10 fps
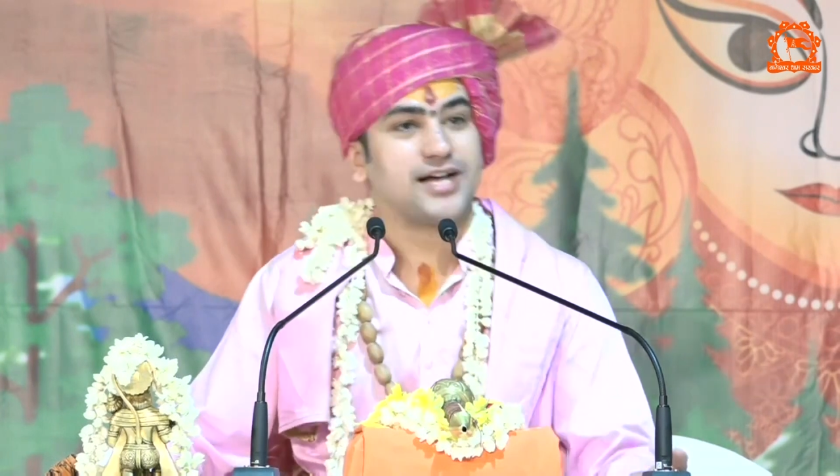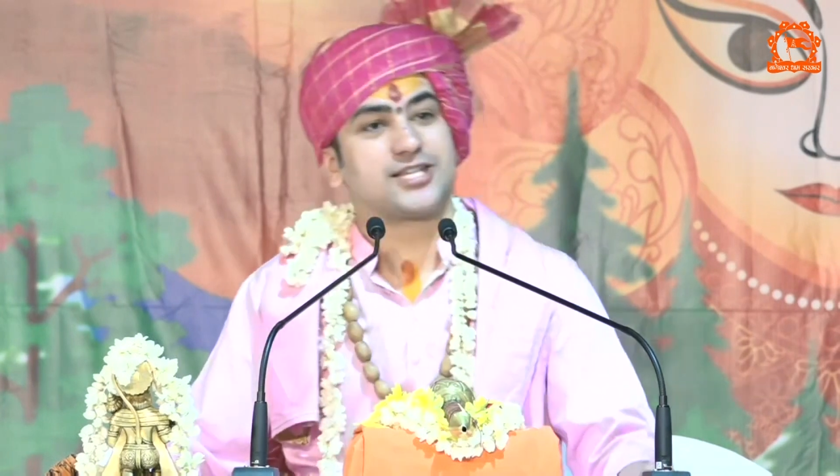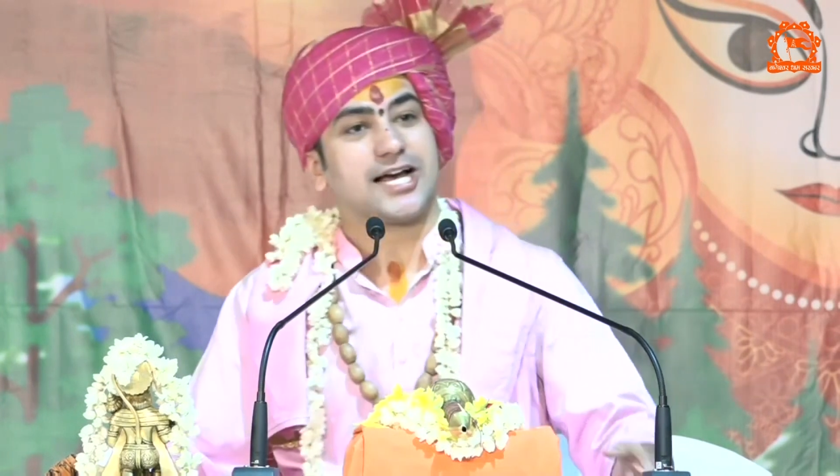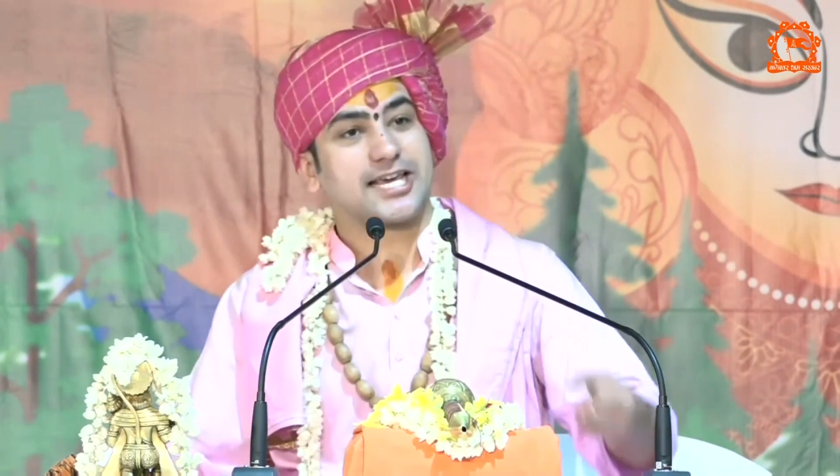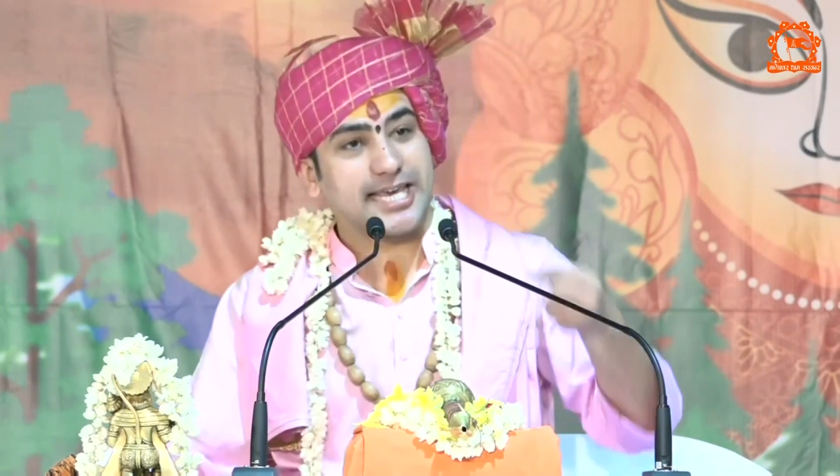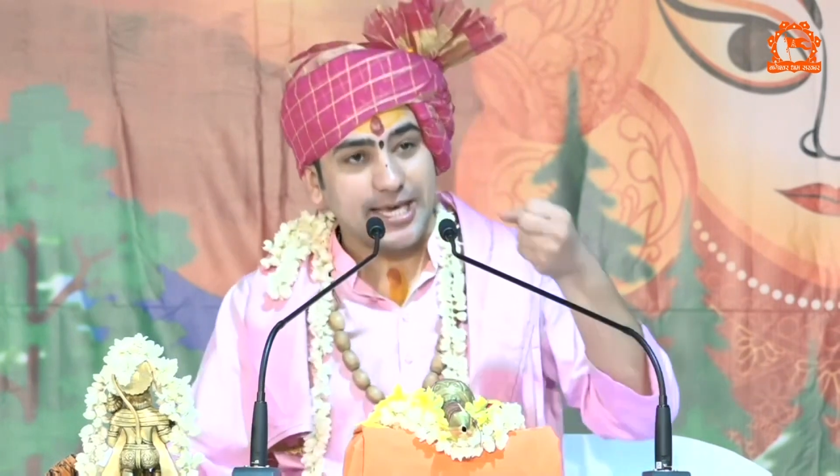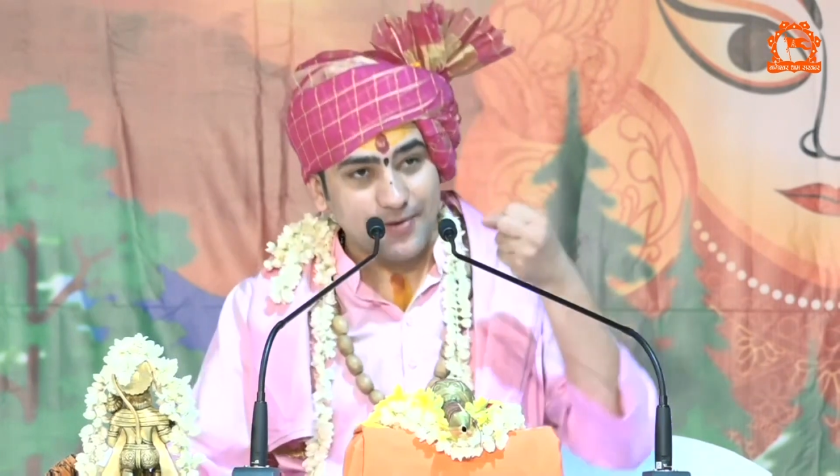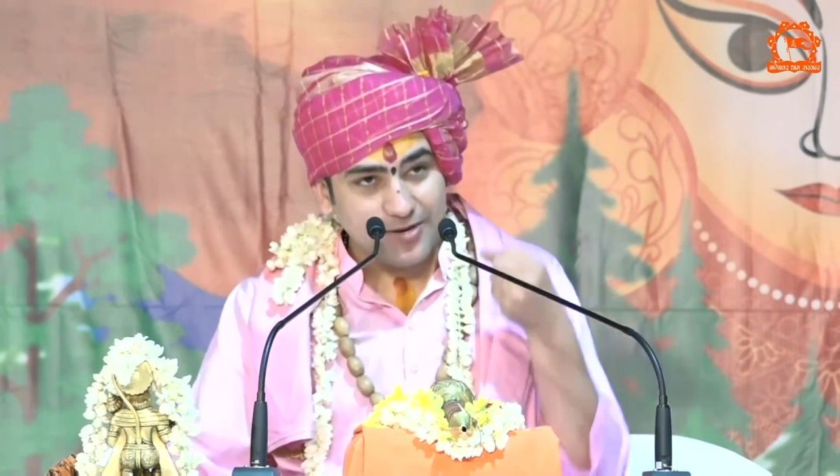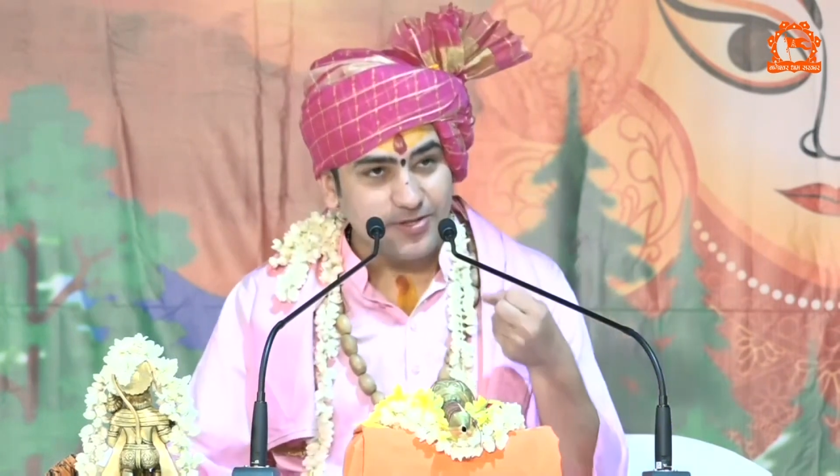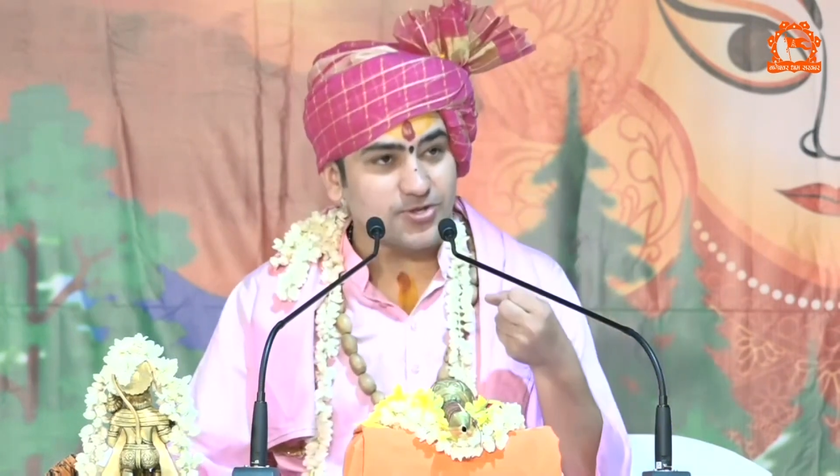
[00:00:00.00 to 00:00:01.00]
अच्छा
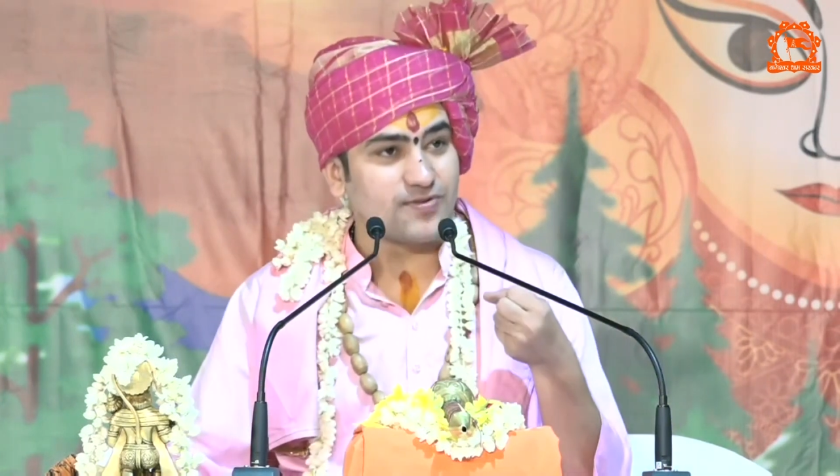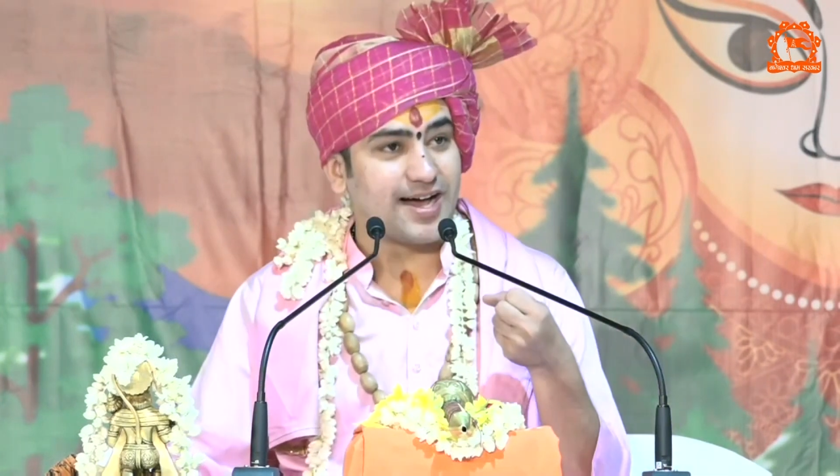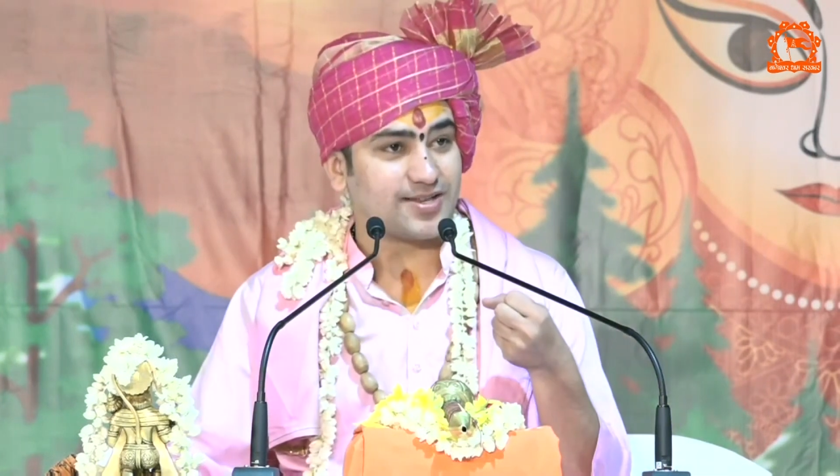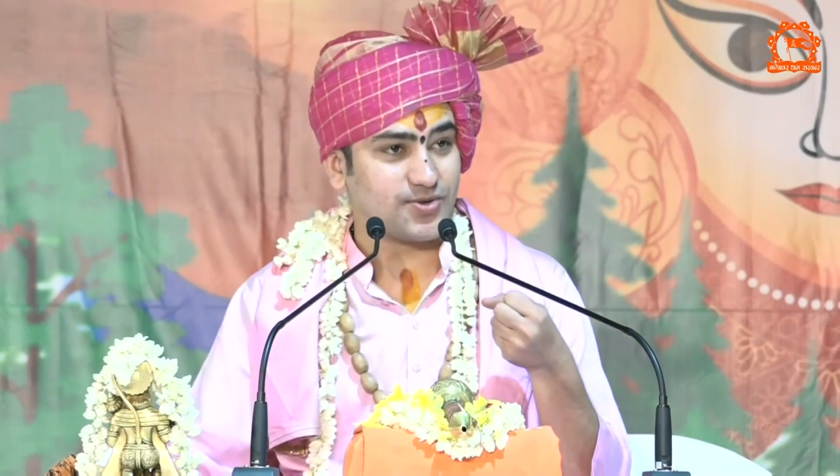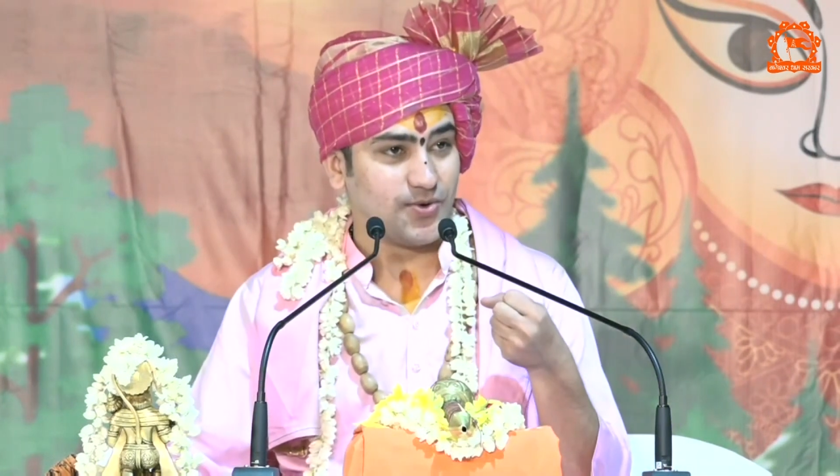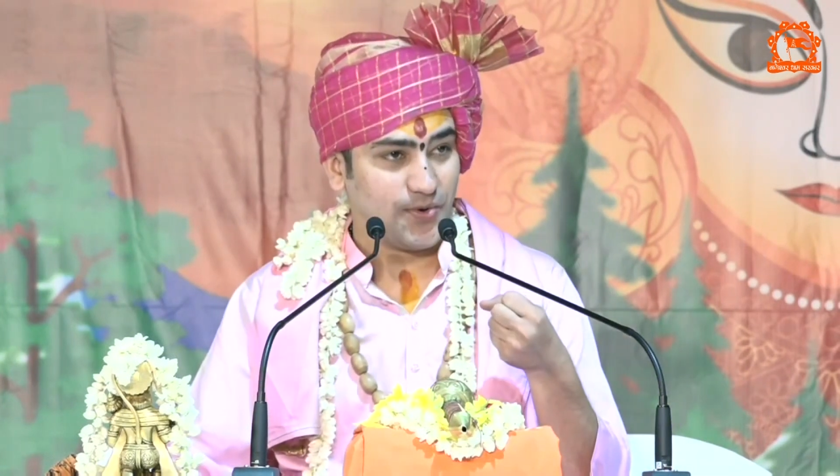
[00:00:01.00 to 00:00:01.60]
केवल विश्वास